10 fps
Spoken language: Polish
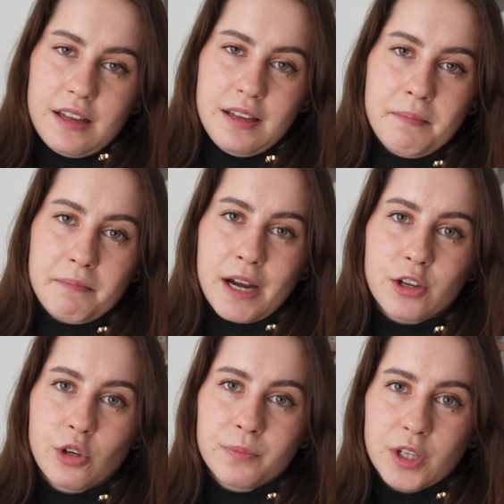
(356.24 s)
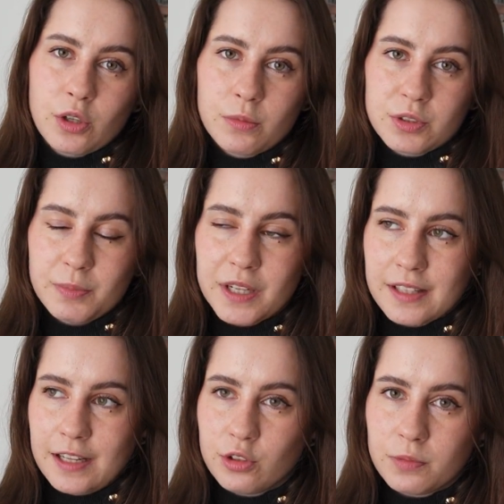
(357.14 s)
e, magią taką
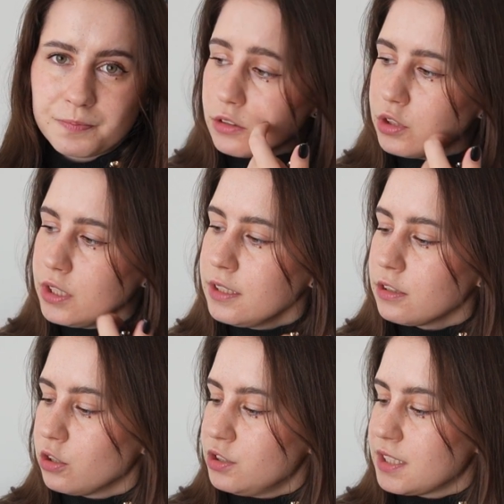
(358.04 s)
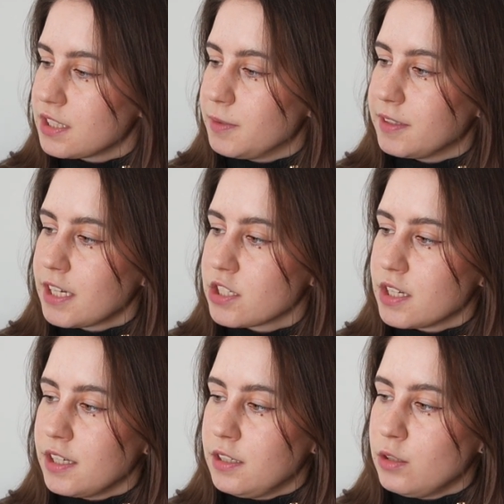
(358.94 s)
śmiertelną. No i chodzi na
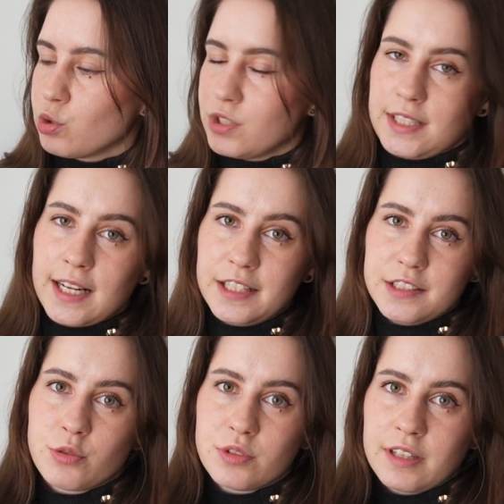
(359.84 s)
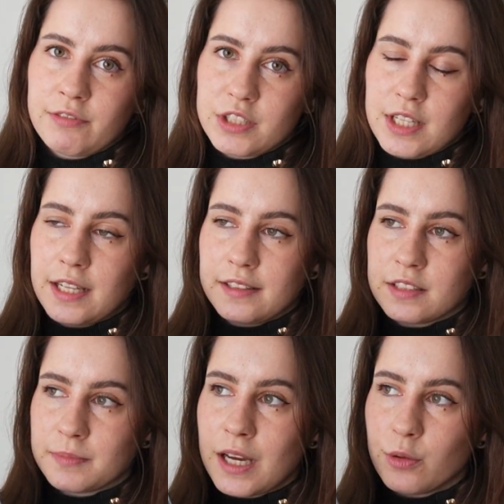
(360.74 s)
cmentarze i różne zaklęcia rzuca właśnie dla
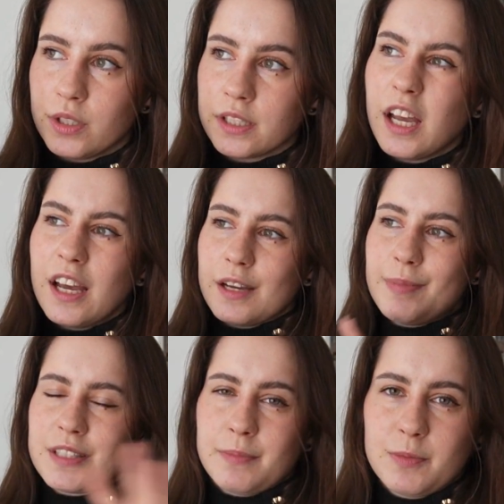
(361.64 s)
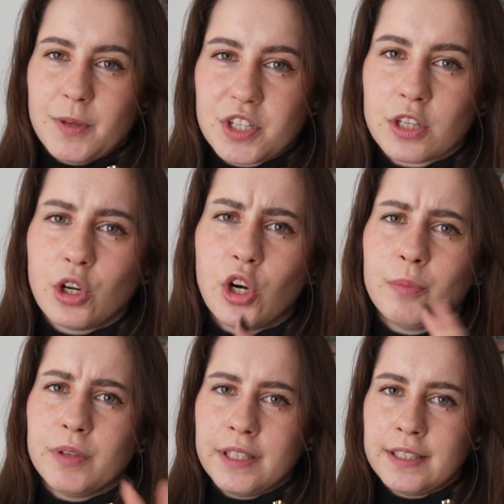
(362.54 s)
tych zmarłych, chyba zabezpiecza groby